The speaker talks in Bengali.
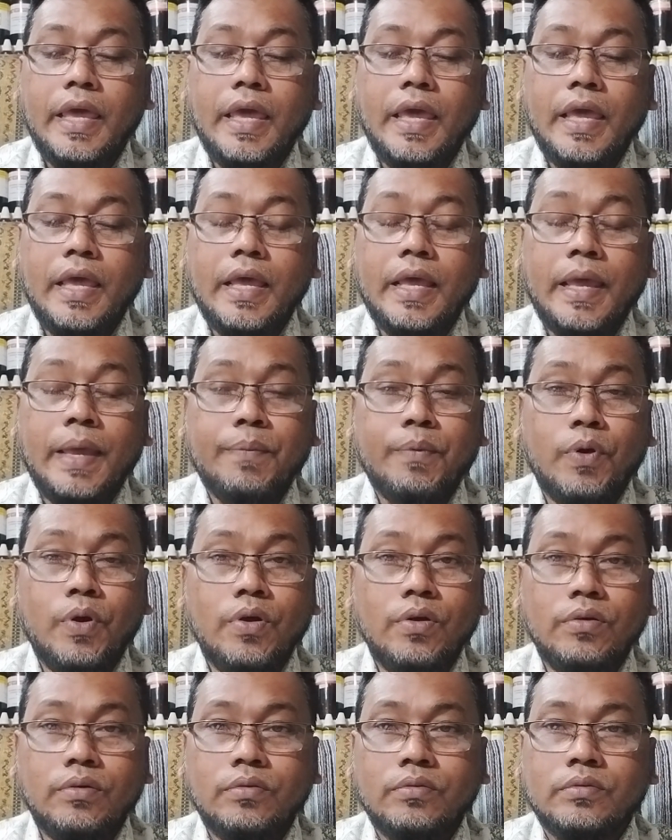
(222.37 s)
এ
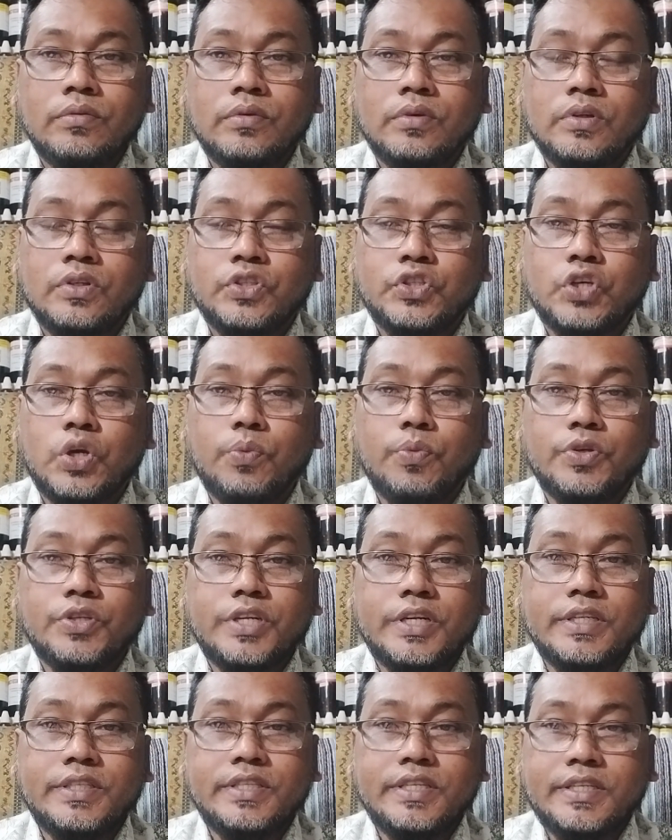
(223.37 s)
এবং
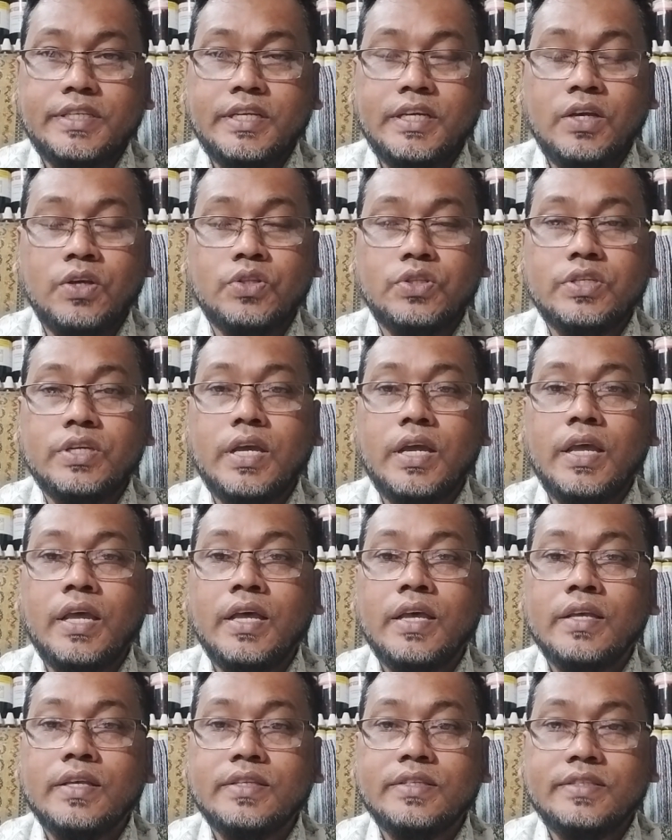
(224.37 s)
সর্বশেষ যেটি হচ্ছে
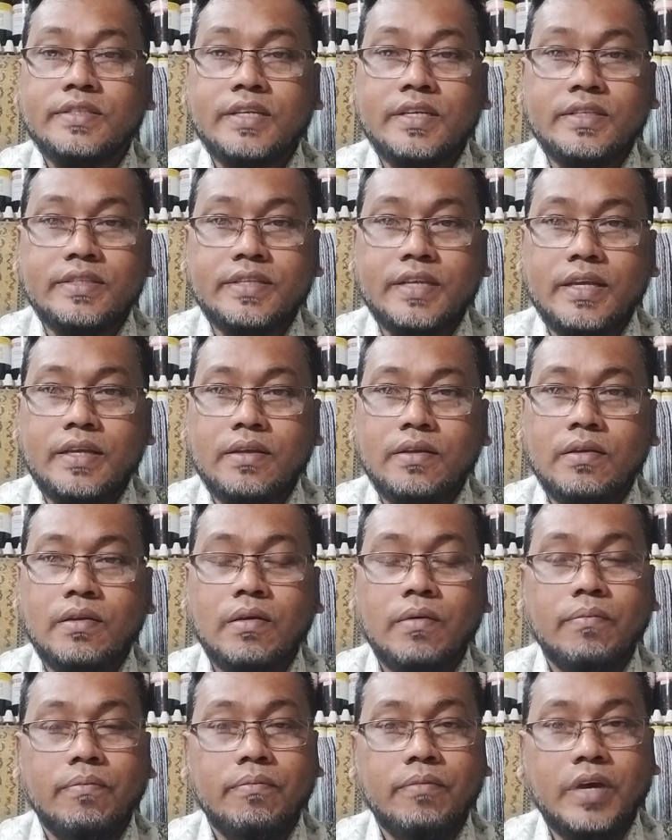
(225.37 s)
জিংসিং
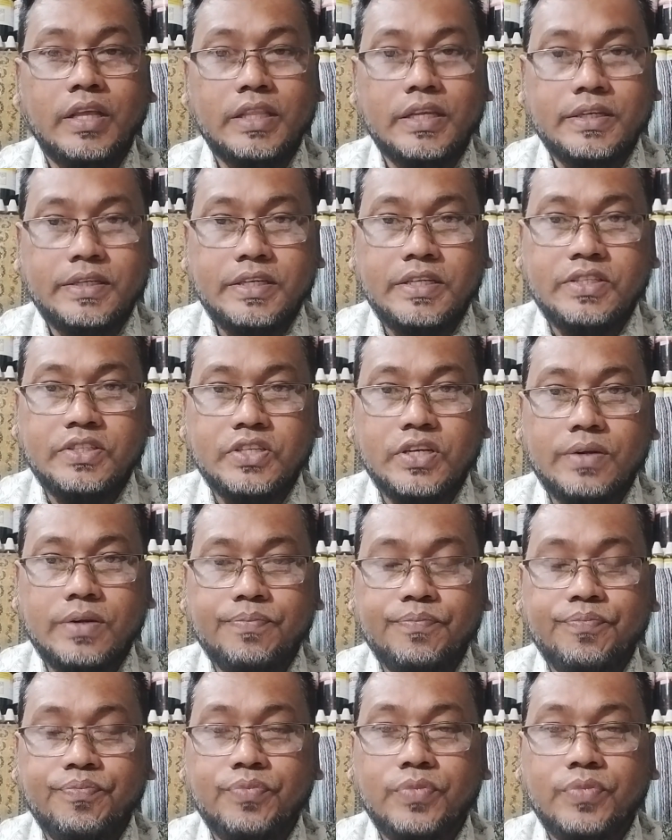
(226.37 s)
মাদার টিংচার